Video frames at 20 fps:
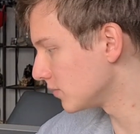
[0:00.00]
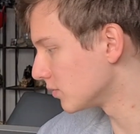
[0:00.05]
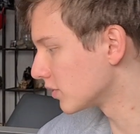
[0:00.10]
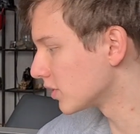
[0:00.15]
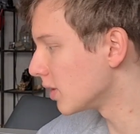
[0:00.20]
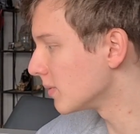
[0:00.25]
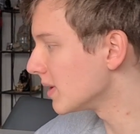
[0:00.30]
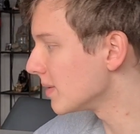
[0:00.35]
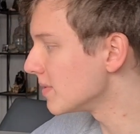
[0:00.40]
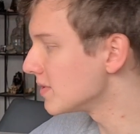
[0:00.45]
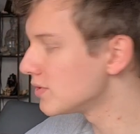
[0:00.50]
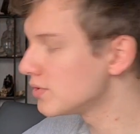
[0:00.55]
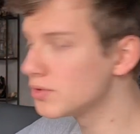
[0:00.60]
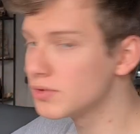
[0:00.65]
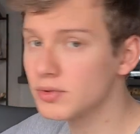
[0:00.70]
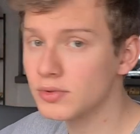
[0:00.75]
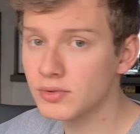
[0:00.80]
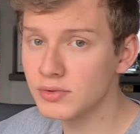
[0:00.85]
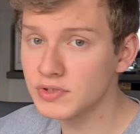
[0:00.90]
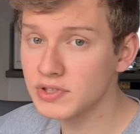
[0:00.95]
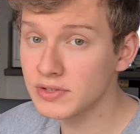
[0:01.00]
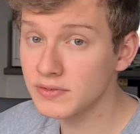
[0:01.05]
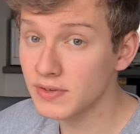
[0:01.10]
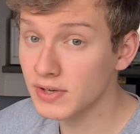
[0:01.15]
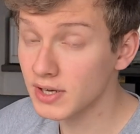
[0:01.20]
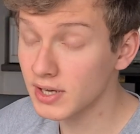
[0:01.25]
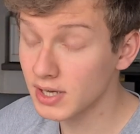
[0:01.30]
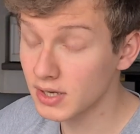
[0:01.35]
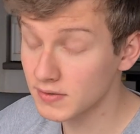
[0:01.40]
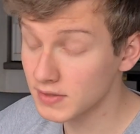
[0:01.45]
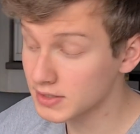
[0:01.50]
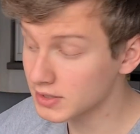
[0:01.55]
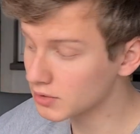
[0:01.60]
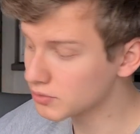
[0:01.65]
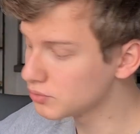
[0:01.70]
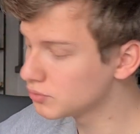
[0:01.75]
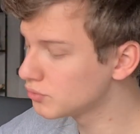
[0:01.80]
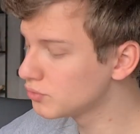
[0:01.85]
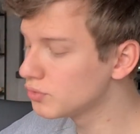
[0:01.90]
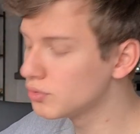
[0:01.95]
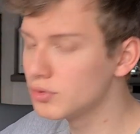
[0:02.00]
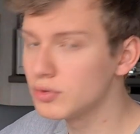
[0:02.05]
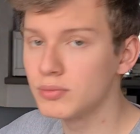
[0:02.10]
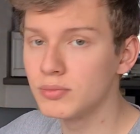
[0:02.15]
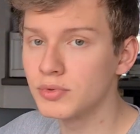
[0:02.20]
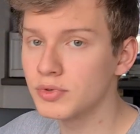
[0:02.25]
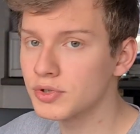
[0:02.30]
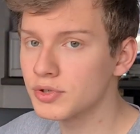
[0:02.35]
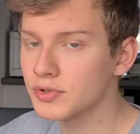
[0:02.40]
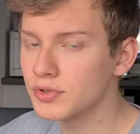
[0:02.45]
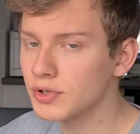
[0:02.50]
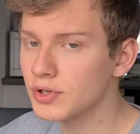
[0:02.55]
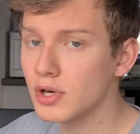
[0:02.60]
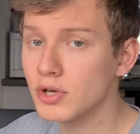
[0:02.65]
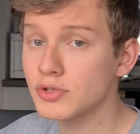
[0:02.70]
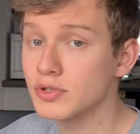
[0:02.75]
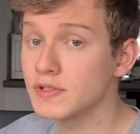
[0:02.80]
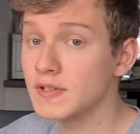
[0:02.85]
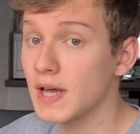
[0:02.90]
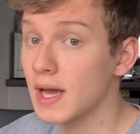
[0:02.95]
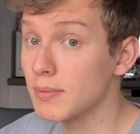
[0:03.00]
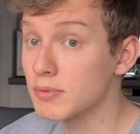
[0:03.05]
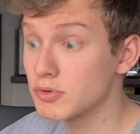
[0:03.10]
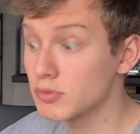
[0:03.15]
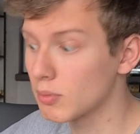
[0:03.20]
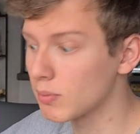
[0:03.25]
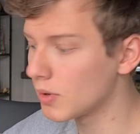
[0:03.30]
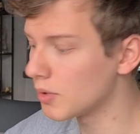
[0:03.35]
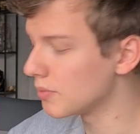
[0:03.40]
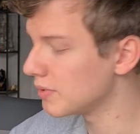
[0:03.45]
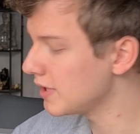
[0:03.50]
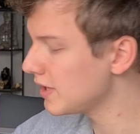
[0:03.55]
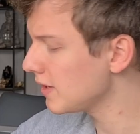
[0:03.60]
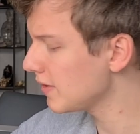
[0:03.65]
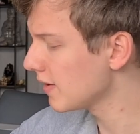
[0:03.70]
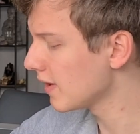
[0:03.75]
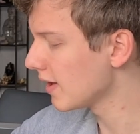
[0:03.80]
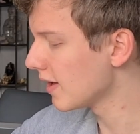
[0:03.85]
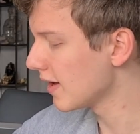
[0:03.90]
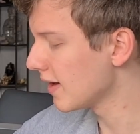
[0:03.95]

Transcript: Donc, comme d'habitude, on y va avec un couteau, mon cutter, je sais absolument pas où il est.